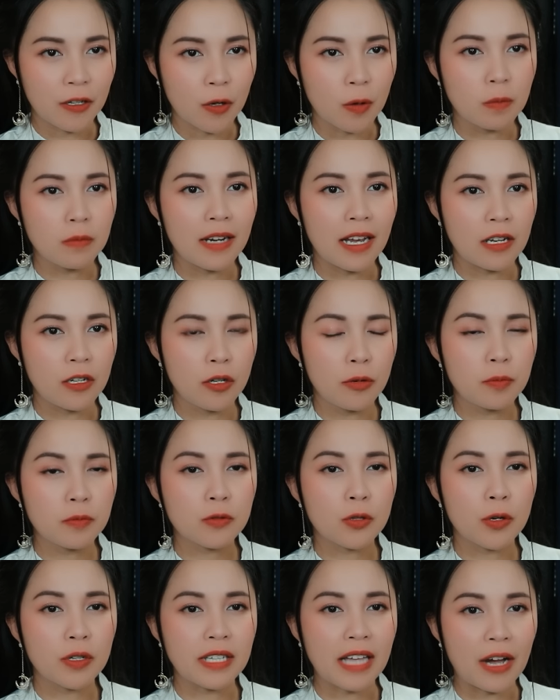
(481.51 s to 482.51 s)
cũng là lúc
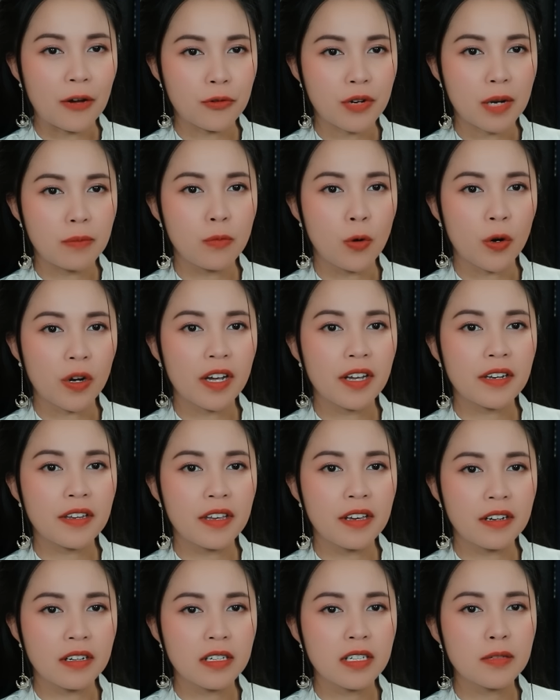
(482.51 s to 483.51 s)
tôi tạo ra một kết
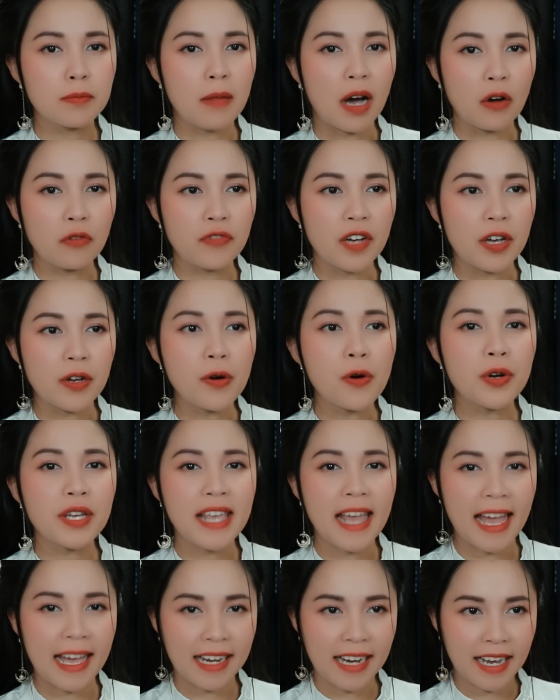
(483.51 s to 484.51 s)
giới bảo vệ ngôi
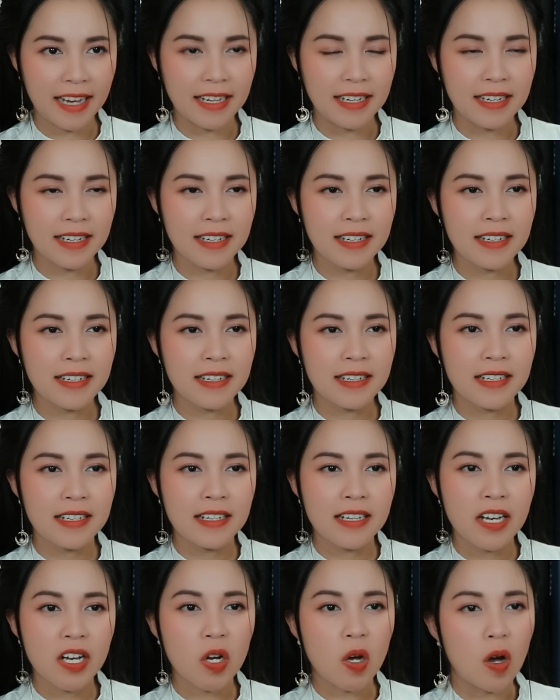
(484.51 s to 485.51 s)
nhà này.
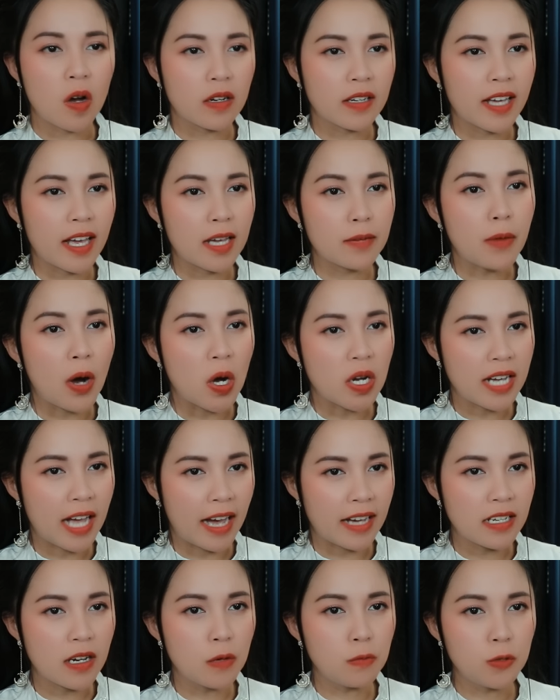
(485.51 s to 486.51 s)
Còn kẻ bỏ
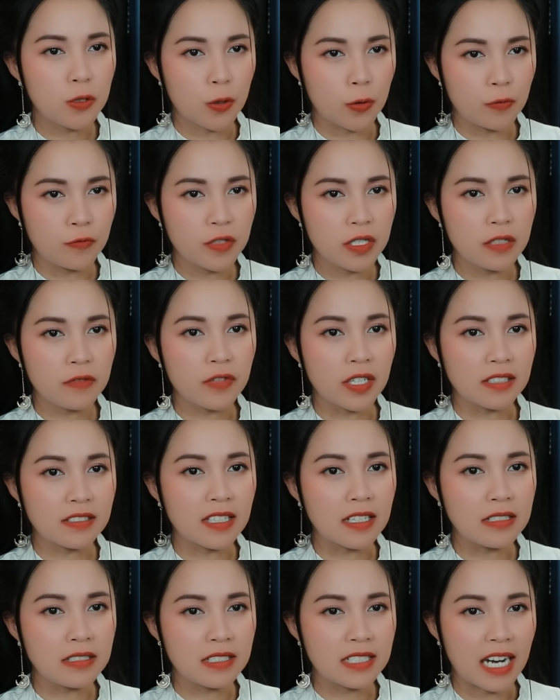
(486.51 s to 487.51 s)
ngải ông chủ vương vẫn
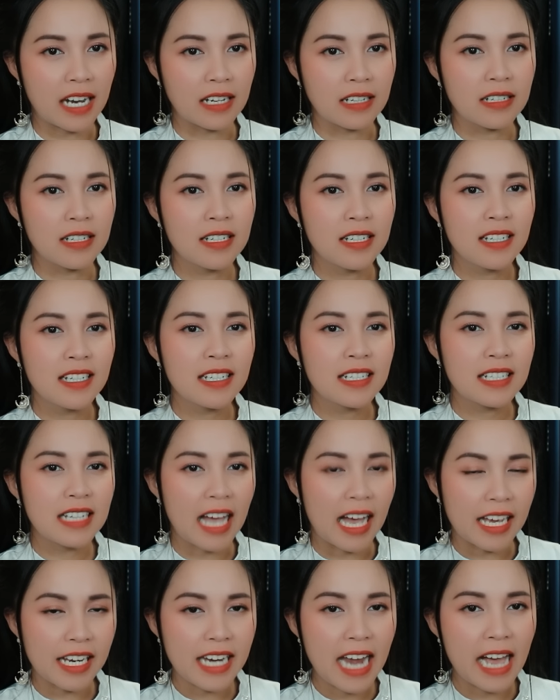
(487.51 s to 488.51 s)
tin rằng
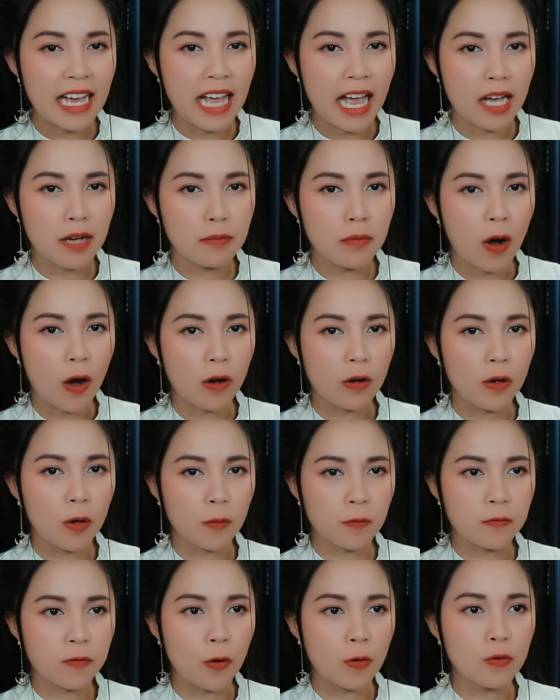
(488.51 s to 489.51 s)
ngải đang ăn mòn
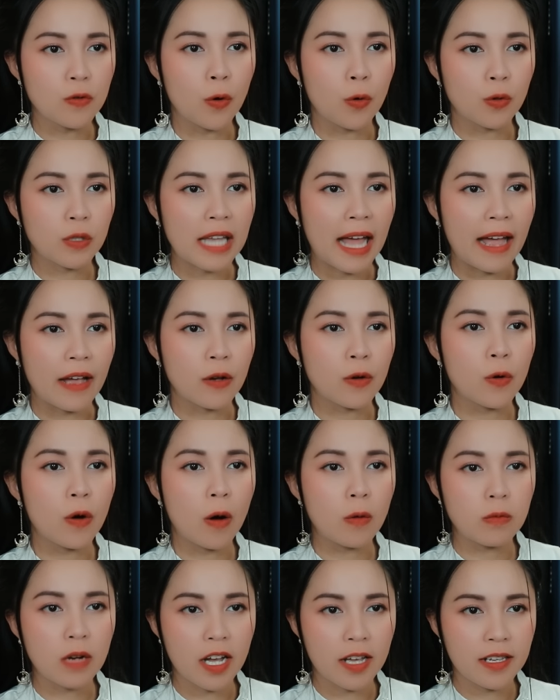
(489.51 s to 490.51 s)
lục phủ ngũ tạng của
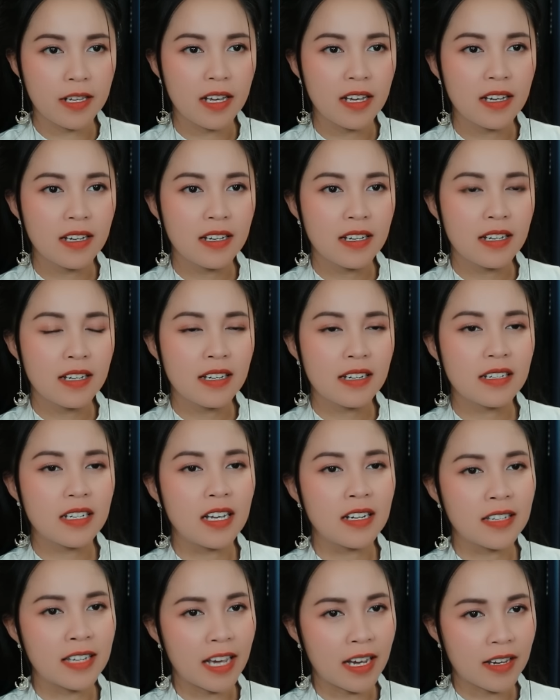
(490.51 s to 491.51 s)
ông ấy,
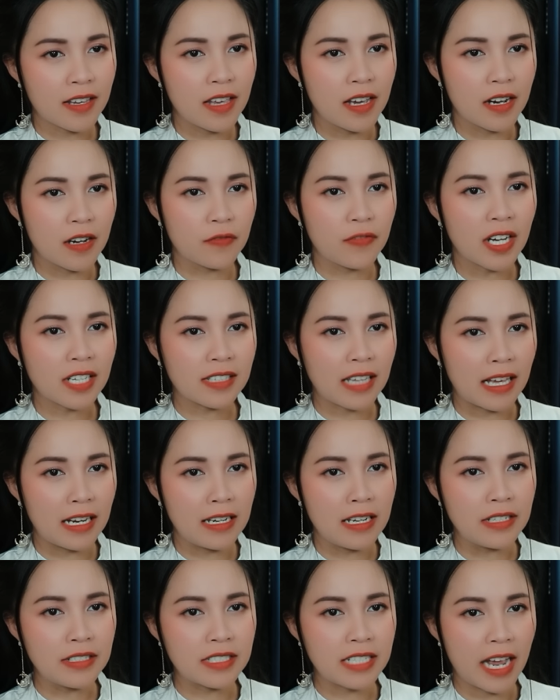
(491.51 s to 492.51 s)
nên chắc giờ vắt tay
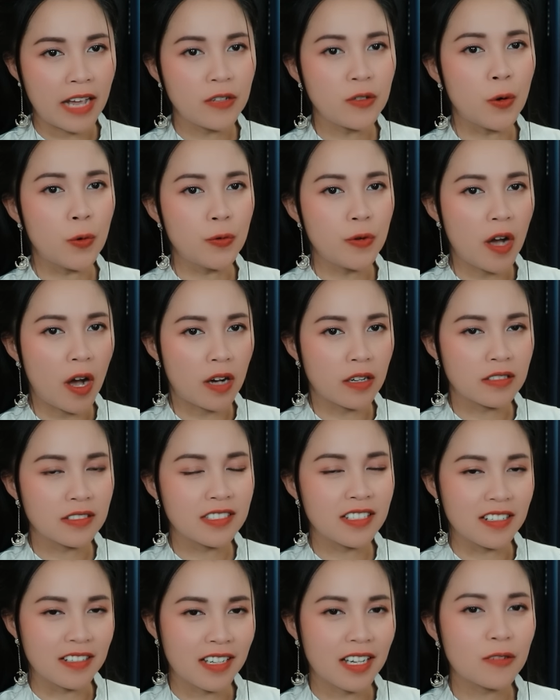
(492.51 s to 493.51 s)
lên trán ngủ ngon
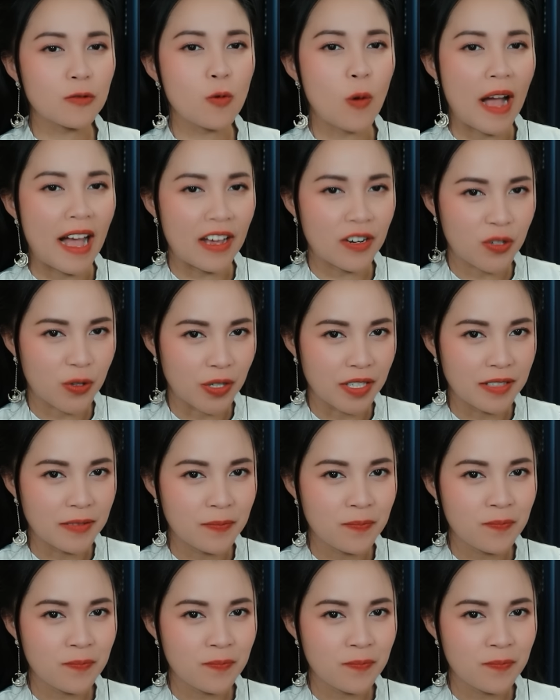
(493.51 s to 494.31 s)
chờ kết quả rồi.